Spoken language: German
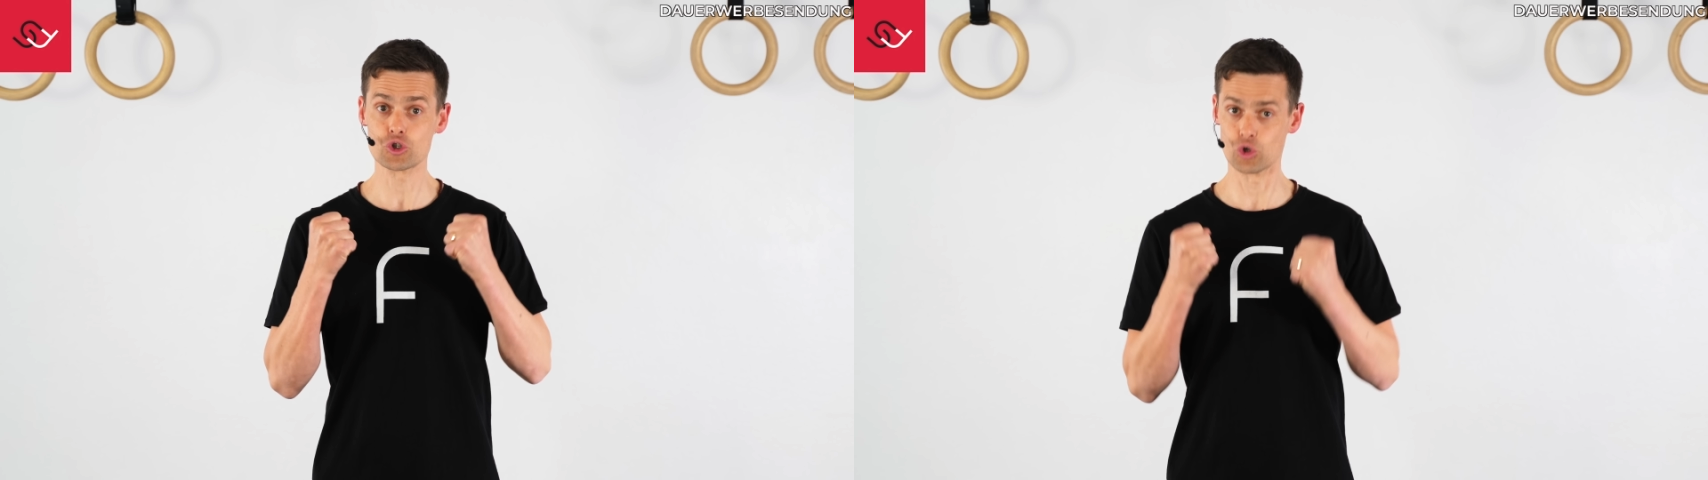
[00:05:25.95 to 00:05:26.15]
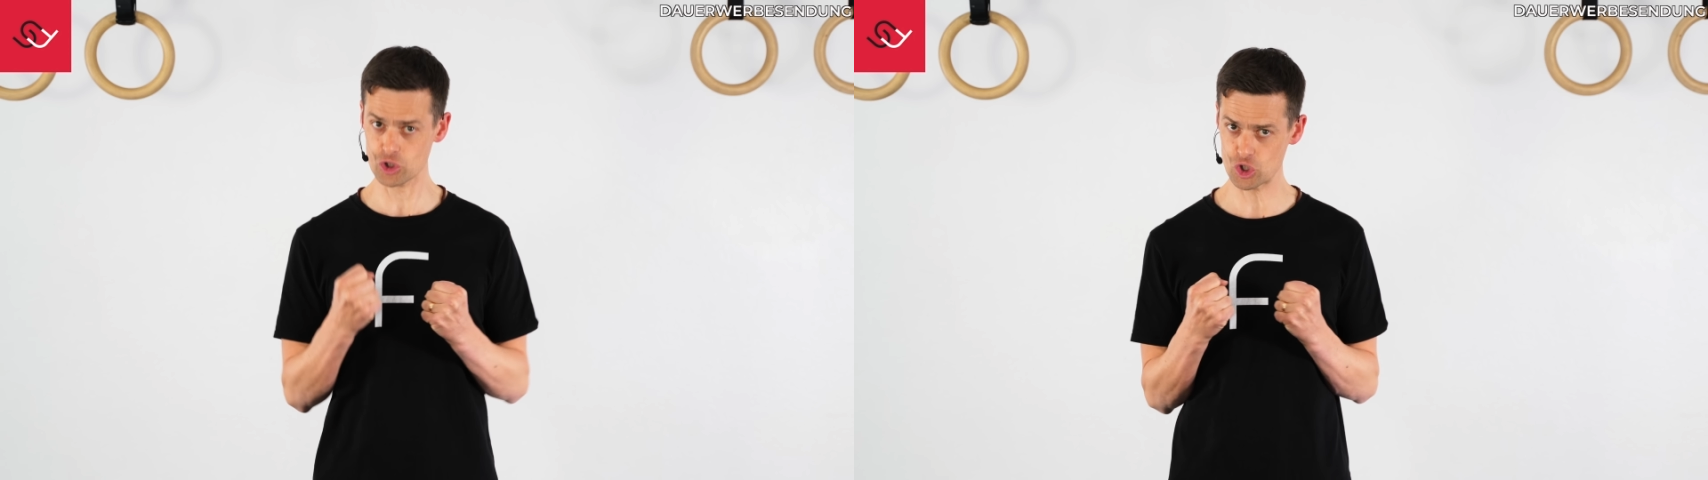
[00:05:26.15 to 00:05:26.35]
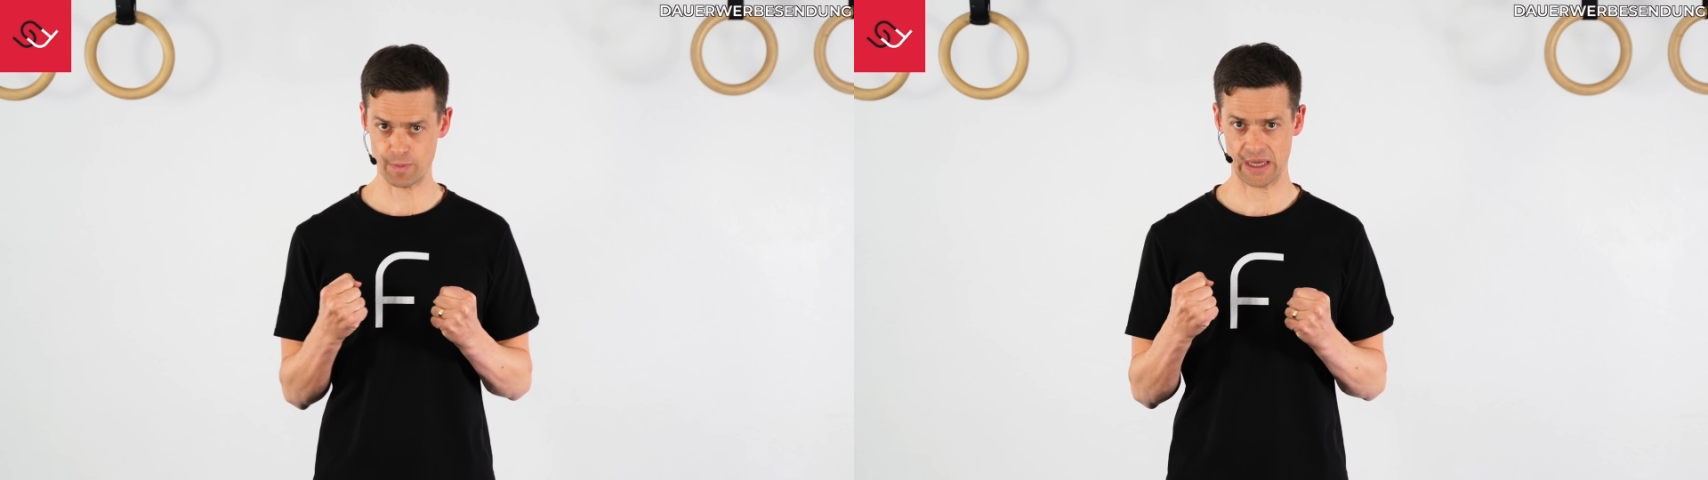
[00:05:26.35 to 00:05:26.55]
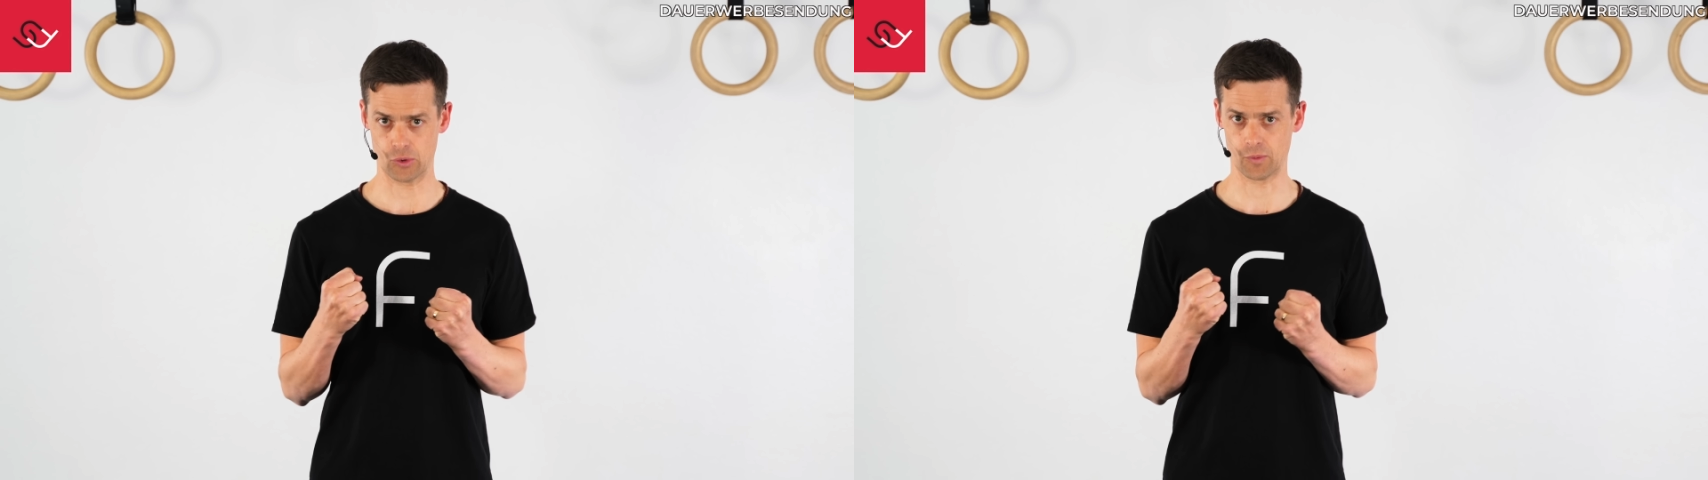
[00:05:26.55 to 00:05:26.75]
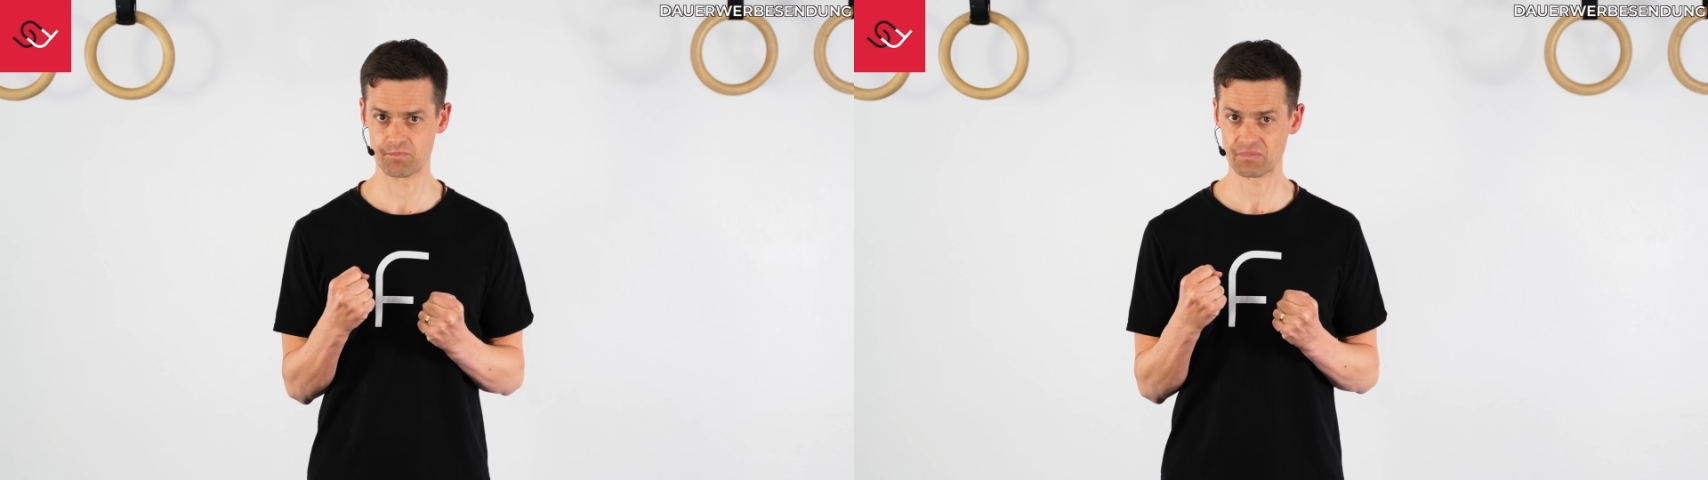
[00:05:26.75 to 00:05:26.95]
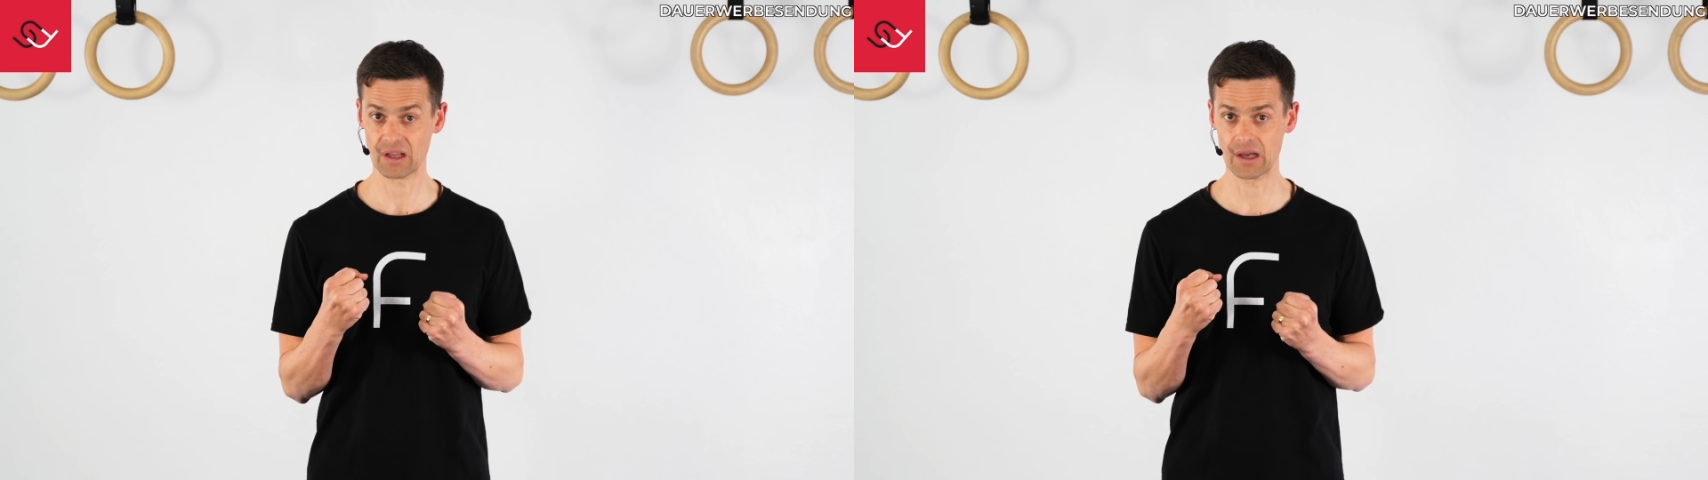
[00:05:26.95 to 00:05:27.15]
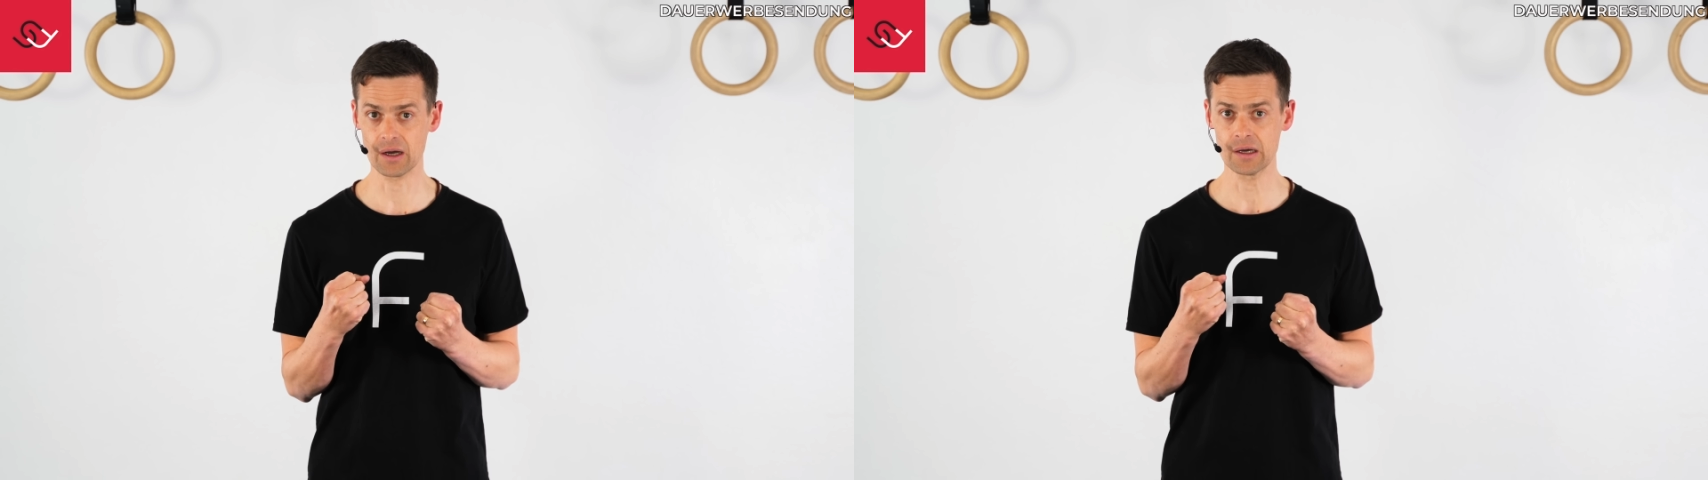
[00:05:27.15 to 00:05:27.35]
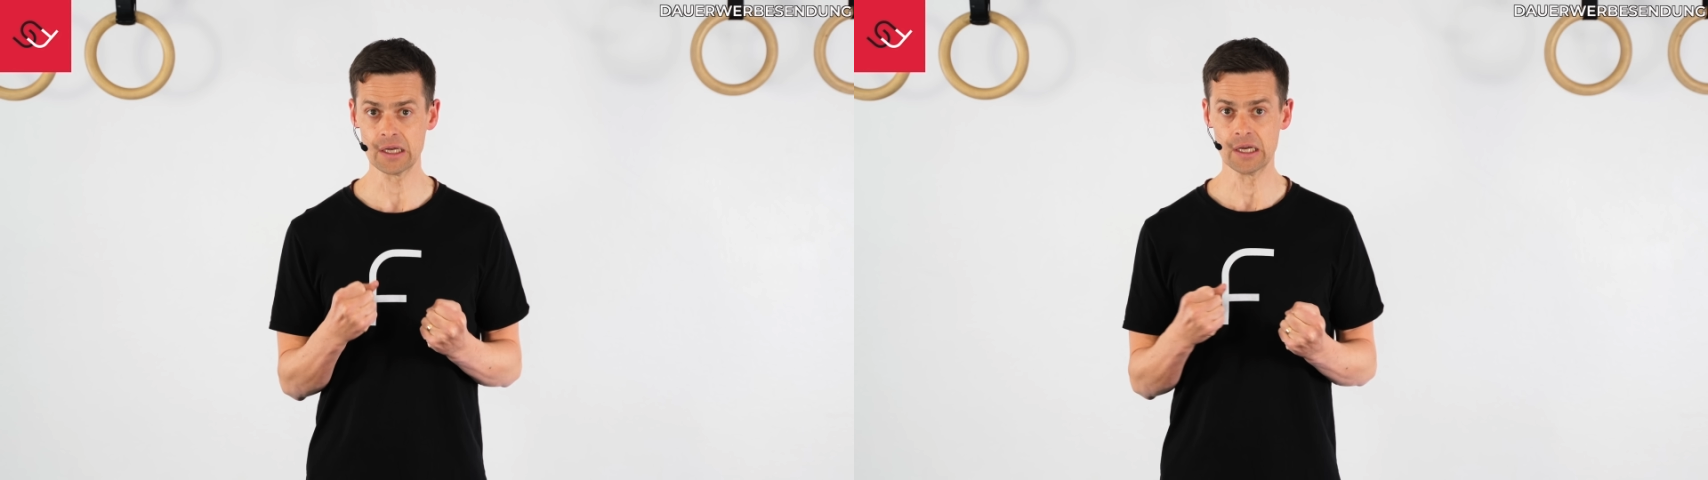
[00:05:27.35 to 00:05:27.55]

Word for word: Schutzspannung. Ja?